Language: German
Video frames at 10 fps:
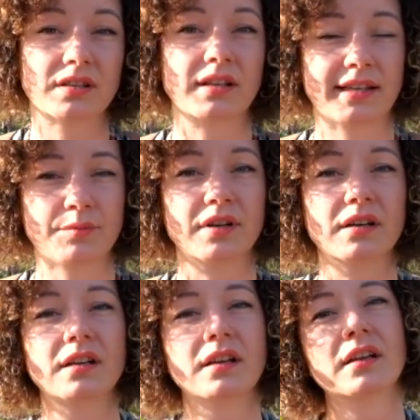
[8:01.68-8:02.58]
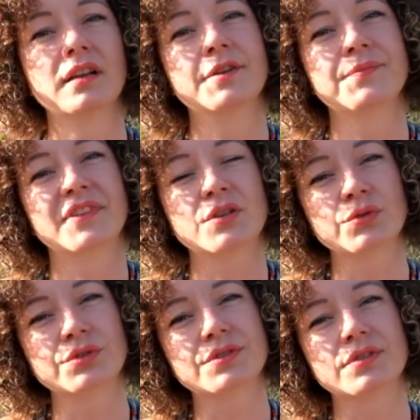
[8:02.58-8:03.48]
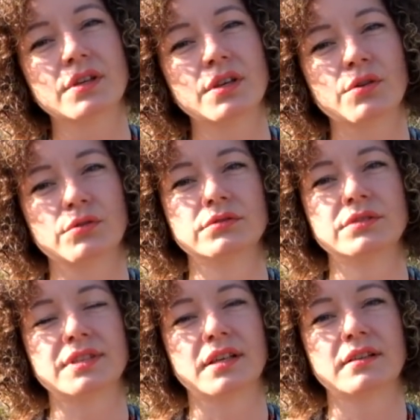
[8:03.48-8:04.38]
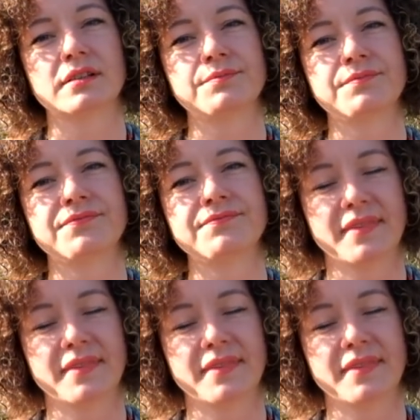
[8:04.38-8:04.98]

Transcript: Klimaschutz und ähm,